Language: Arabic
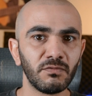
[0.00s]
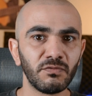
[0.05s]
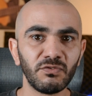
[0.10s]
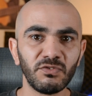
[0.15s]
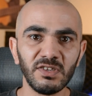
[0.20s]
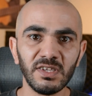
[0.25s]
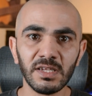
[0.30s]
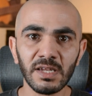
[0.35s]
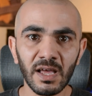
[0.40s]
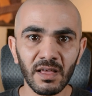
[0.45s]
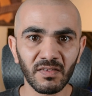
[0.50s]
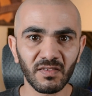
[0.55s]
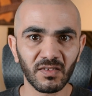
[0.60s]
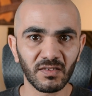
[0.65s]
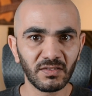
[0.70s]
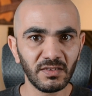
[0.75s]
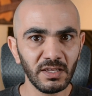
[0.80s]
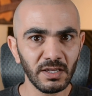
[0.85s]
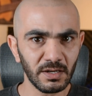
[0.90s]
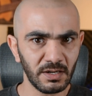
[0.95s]
في ناس
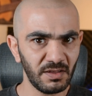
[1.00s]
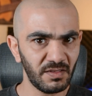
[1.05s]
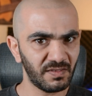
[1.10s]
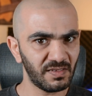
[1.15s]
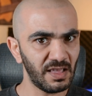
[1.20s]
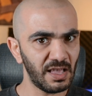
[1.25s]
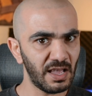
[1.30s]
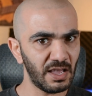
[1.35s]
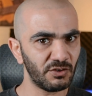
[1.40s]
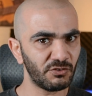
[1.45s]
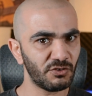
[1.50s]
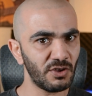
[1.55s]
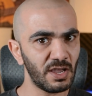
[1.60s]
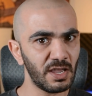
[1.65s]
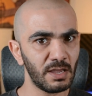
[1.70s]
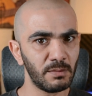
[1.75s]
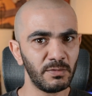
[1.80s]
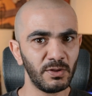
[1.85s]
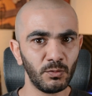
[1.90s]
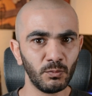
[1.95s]
كتير لساها
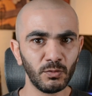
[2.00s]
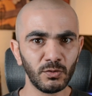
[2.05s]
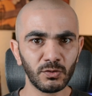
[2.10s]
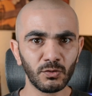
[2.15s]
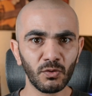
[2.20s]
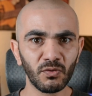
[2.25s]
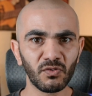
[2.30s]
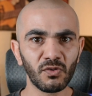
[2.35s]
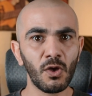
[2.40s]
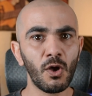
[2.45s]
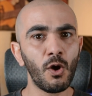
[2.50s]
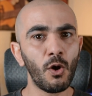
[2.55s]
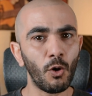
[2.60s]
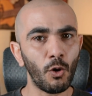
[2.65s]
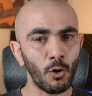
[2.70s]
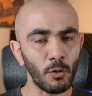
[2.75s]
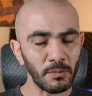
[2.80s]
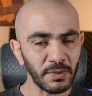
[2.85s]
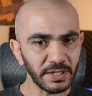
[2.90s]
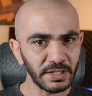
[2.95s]
جايه من ويندوز
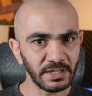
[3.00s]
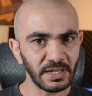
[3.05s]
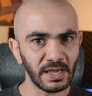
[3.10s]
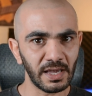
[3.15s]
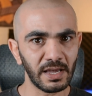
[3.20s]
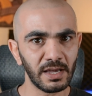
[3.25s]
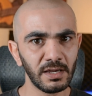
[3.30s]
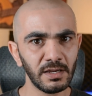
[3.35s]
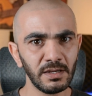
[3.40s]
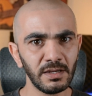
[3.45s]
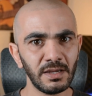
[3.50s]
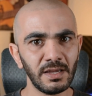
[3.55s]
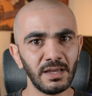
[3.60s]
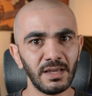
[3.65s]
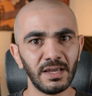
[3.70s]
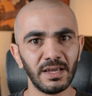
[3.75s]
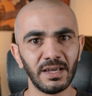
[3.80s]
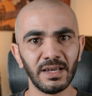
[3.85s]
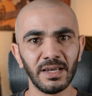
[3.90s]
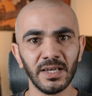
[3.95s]
وبدها
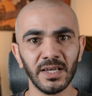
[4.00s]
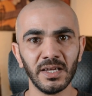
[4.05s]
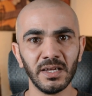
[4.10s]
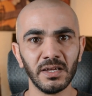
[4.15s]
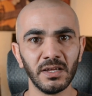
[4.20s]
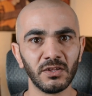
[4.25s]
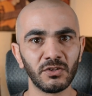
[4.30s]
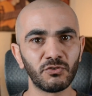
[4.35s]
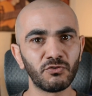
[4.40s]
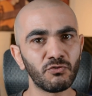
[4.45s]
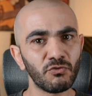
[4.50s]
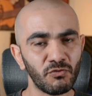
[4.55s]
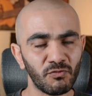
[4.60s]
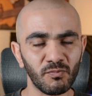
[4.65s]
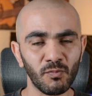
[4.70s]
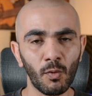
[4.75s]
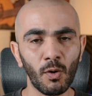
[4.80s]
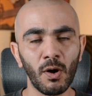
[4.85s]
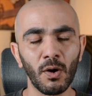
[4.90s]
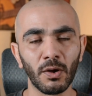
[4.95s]
آه تشوف
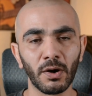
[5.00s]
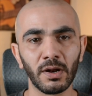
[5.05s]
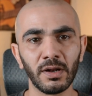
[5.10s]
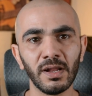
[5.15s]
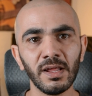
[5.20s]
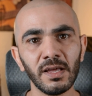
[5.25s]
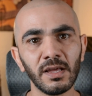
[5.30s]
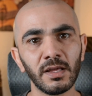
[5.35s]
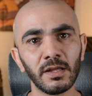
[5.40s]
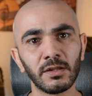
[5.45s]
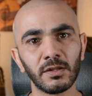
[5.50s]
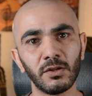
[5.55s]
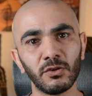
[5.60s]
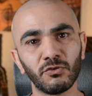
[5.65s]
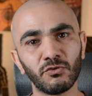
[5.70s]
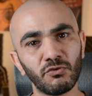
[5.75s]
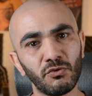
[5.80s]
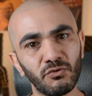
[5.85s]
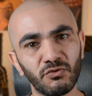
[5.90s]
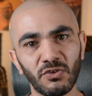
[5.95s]
مقارنات
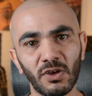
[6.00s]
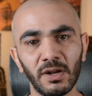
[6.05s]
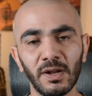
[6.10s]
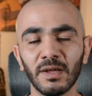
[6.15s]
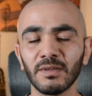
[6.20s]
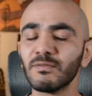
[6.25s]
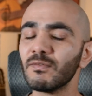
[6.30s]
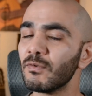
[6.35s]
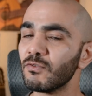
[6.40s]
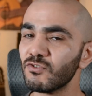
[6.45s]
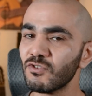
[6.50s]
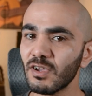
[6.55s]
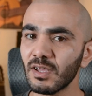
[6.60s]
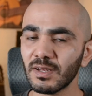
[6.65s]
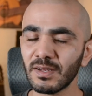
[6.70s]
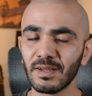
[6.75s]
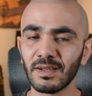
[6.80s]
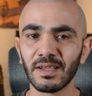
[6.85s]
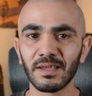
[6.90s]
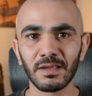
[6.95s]
تشوف شغلات
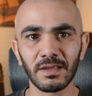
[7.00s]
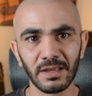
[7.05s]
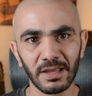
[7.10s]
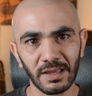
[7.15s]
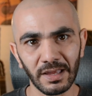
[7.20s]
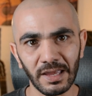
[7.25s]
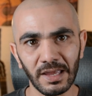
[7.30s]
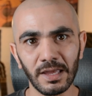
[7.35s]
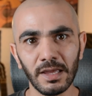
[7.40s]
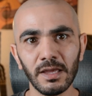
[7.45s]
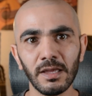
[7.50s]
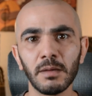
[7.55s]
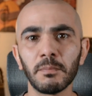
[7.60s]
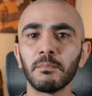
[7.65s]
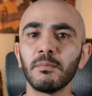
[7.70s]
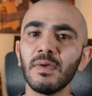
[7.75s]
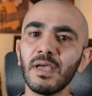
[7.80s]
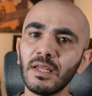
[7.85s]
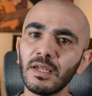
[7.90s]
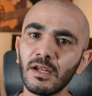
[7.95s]
فمشان هيك
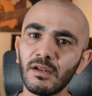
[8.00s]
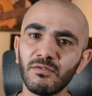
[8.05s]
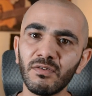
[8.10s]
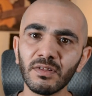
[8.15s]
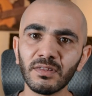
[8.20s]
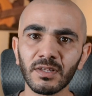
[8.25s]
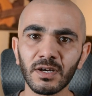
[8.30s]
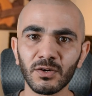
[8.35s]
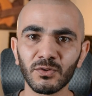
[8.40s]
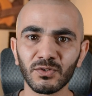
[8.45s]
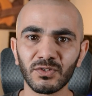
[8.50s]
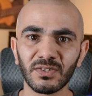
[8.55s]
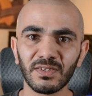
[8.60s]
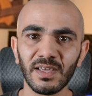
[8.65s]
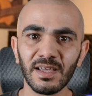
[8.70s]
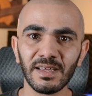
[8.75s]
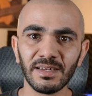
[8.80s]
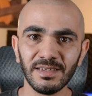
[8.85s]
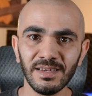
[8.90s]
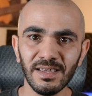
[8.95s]
بين الفترة
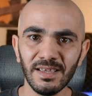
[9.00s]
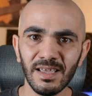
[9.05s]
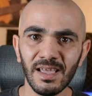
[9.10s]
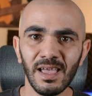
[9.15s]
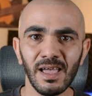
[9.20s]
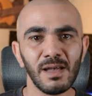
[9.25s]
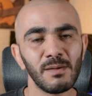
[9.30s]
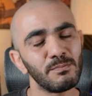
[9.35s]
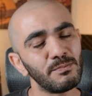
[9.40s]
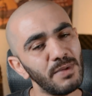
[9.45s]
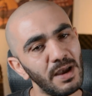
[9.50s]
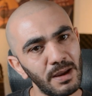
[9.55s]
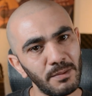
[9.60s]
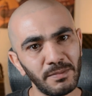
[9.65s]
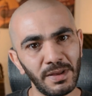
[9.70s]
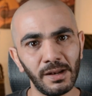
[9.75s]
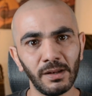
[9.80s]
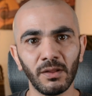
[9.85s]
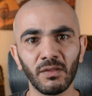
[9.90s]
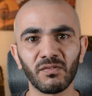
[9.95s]
والتانية
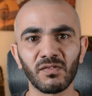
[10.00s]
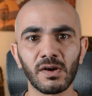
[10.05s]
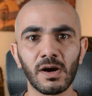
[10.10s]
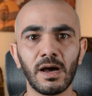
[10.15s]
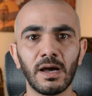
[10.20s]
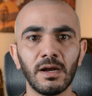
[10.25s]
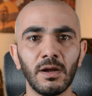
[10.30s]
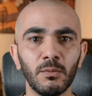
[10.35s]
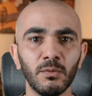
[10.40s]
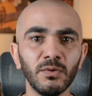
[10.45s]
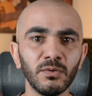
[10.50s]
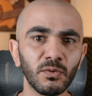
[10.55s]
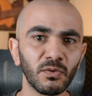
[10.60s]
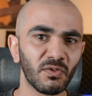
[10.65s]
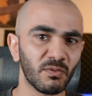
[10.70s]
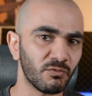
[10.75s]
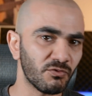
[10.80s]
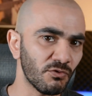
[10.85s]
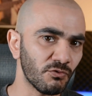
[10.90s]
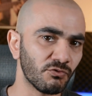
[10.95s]
بعمل نظرة على
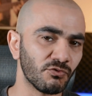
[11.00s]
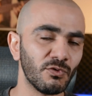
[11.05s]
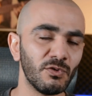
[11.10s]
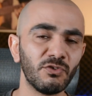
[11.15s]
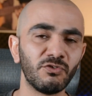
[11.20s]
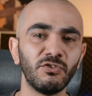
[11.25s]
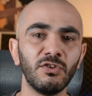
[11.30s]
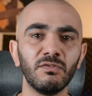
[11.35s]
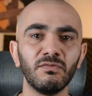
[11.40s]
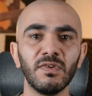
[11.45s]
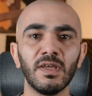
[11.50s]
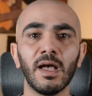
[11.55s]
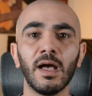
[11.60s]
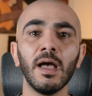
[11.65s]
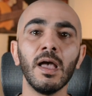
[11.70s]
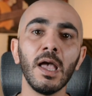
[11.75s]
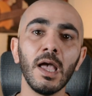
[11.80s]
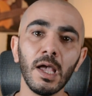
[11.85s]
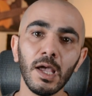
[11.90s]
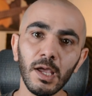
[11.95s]
ويندوز بشوف شو الجديد فيها
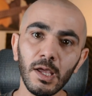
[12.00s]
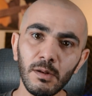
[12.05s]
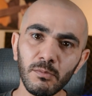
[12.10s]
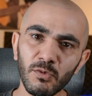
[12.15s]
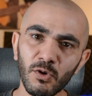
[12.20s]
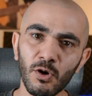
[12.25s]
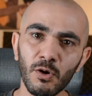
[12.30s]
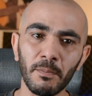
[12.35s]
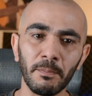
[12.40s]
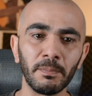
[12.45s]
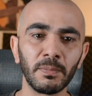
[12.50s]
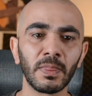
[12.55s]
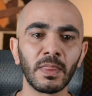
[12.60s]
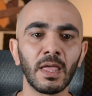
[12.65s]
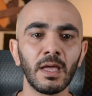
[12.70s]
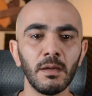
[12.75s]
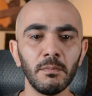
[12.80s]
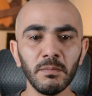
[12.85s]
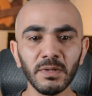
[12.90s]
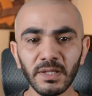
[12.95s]
المهم
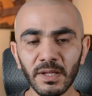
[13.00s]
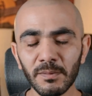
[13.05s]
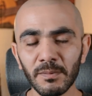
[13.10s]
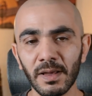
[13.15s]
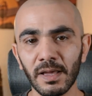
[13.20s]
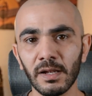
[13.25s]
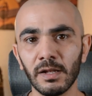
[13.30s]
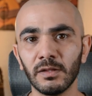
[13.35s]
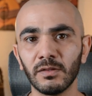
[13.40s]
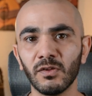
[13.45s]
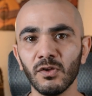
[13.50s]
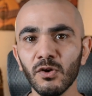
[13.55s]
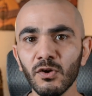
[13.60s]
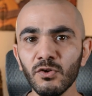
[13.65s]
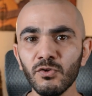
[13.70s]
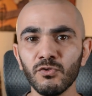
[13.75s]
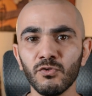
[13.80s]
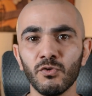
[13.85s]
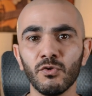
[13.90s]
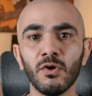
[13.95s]
مثل ما قلت
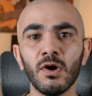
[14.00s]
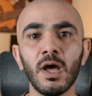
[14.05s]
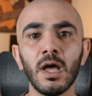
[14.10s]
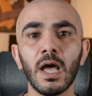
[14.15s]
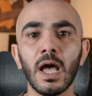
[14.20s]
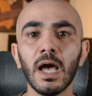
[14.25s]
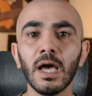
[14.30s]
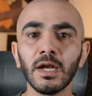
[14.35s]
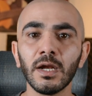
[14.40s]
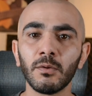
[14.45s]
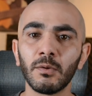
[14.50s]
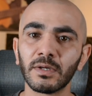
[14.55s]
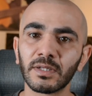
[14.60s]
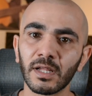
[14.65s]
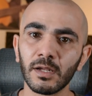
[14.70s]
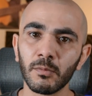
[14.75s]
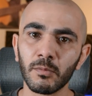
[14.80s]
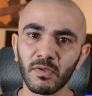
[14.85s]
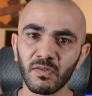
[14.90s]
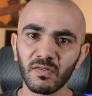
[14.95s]
انه انا وقت
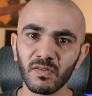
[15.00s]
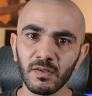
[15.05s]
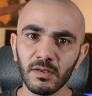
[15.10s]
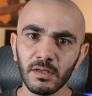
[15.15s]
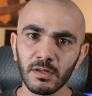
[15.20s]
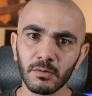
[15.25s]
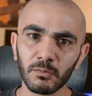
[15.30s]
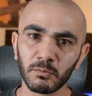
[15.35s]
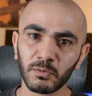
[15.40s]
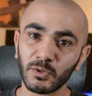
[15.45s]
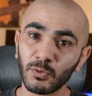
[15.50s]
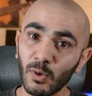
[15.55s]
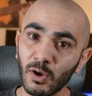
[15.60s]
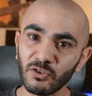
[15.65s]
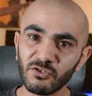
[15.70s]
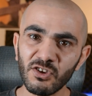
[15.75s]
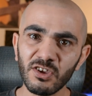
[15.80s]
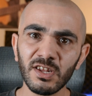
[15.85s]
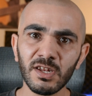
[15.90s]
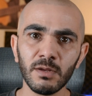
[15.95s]
اللي بيصير
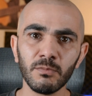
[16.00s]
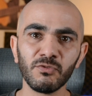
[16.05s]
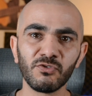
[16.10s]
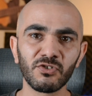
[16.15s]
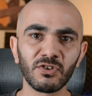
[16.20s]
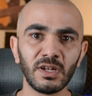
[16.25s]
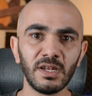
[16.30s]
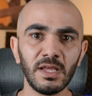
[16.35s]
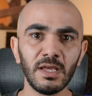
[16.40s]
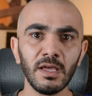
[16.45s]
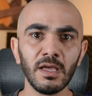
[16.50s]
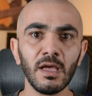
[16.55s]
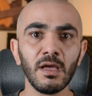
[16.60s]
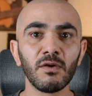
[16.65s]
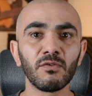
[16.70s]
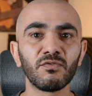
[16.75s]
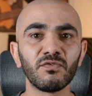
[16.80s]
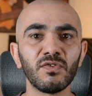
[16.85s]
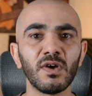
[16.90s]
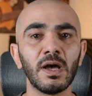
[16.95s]
بتواجهني مشكلة
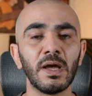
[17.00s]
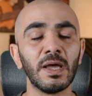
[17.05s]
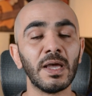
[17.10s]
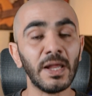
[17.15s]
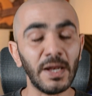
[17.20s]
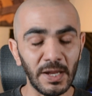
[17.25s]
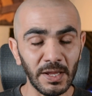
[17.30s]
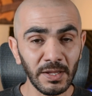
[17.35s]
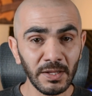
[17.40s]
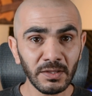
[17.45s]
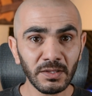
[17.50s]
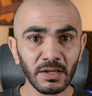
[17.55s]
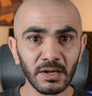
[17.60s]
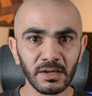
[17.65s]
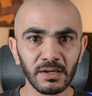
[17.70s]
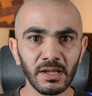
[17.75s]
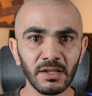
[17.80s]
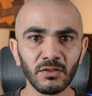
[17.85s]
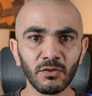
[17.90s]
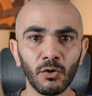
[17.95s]

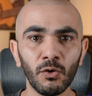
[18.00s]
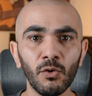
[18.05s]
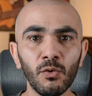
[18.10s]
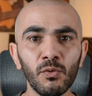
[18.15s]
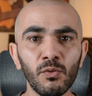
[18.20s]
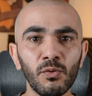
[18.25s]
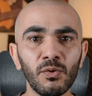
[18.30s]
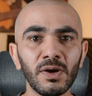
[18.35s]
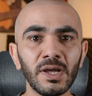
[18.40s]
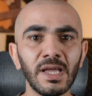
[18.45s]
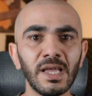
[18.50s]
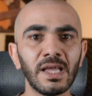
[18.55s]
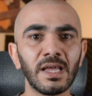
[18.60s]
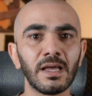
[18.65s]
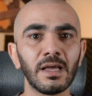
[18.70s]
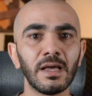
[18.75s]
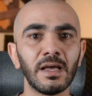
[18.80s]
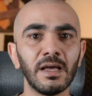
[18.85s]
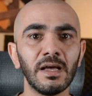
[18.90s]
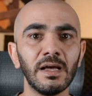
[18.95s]
فالانترنت هو
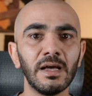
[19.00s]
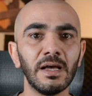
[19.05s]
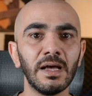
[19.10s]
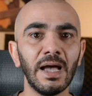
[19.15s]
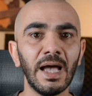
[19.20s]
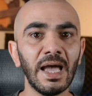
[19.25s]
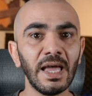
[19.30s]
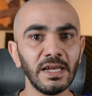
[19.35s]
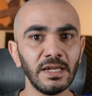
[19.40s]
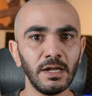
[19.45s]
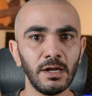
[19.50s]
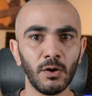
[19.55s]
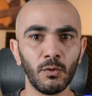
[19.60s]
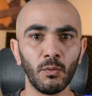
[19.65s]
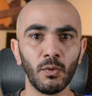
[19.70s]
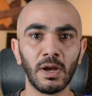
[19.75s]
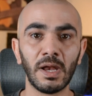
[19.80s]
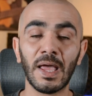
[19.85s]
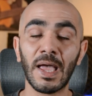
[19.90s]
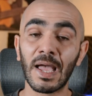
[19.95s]
آه، حلي
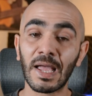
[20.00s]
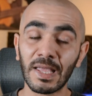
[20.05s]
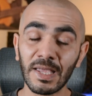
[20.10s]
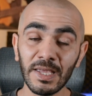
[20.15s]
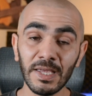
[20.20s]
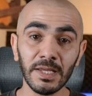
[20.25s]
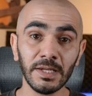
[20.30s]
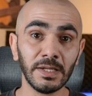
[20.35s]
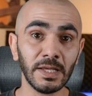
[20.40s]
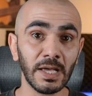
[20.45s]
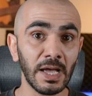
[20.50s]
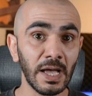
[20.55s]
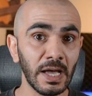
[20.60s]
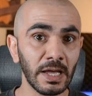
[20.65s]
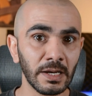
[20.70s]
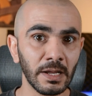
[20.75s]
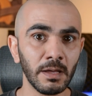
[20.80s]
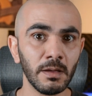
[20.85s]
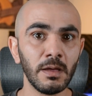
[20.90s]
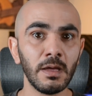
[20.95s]
الاول اكيد
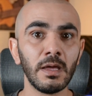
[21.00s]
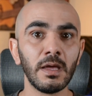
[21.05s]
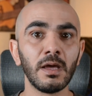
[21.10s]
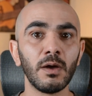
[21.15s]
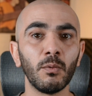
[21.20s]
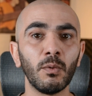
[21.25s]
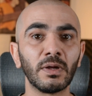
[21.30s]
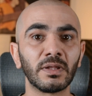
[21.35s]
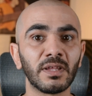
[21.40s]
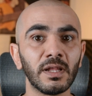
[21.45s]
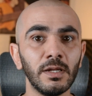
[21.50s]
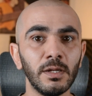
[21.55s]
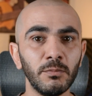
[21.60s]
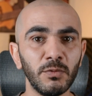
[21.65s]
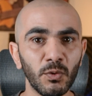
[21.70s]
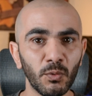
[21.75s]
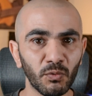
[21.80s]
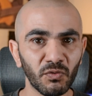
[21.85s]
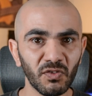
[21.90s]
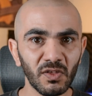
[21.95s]
انا وقت اللي
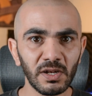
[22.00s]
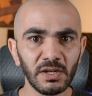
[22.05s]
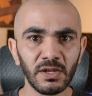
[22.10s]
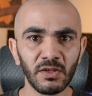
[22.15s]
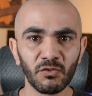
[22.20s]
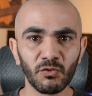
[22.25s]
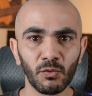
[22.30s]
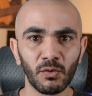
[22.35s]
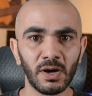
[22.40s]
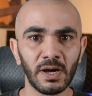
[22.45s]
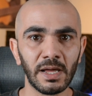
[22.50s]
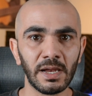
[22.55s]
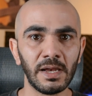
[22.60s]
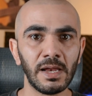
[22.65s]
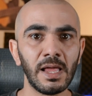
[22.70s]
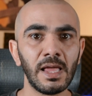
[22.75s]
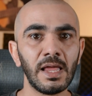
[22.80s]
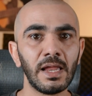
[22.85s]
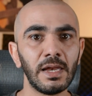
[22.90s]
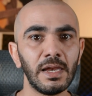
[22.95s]
بيوصلني سؤال
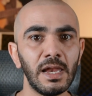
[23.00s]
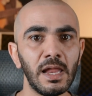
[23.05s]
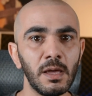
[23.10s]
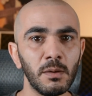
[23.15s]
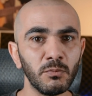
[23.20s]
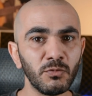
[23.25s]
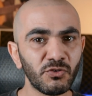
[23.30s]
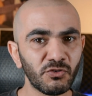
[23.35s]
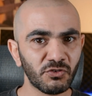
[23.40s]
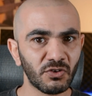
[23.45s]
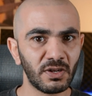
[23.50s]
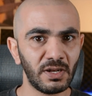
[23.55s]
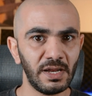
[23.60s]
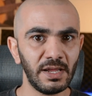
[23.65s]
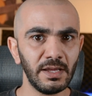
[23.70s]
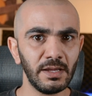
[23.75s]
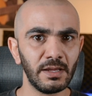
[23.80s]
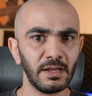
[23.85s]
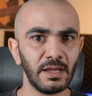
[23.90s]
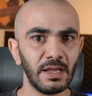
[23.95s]

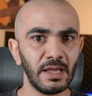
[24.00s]
لمشكلة